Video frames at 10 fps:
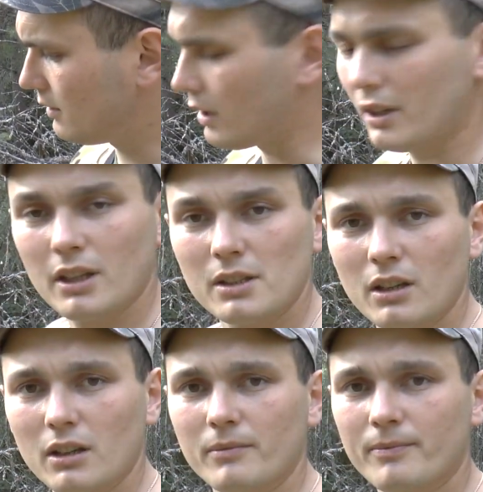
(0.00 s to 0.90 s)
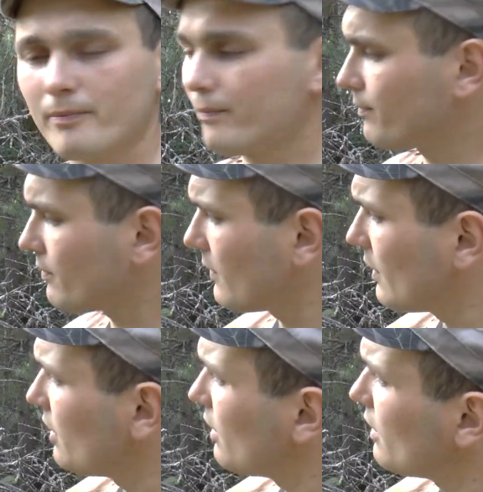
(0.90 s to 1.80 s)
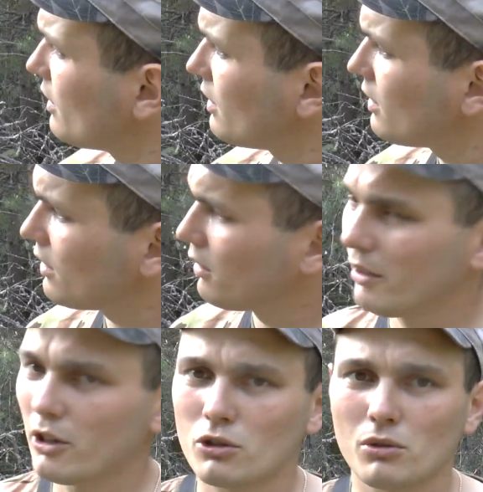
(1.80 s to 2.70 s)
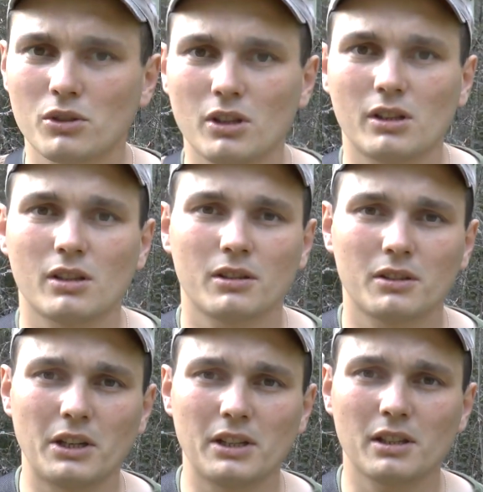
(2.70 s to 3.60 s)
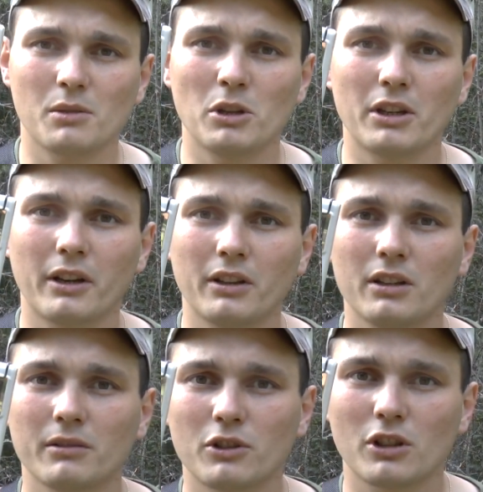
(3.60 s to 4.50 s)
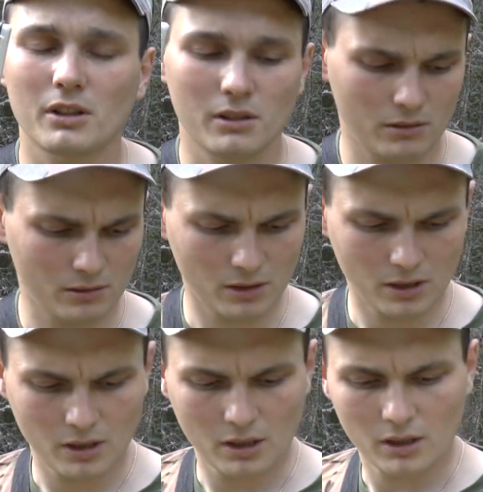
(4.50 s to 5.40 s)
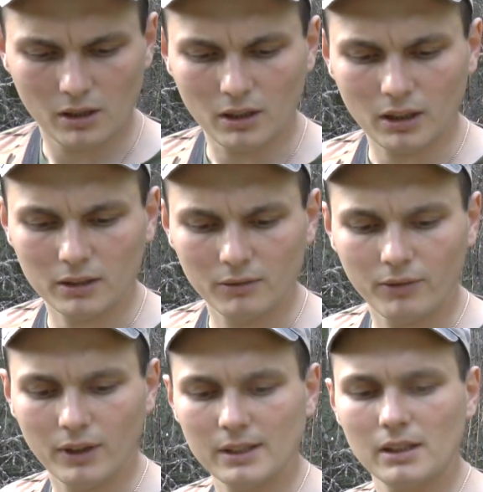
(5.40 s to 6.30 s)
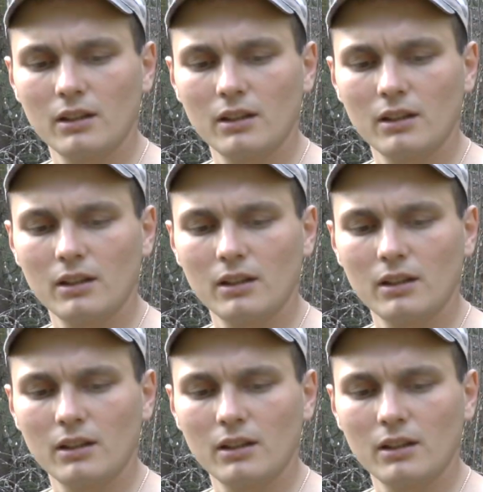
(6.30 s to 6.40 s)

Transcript: Радиоскан говорит, что здесь 30 микрорентген в час, Атом Fast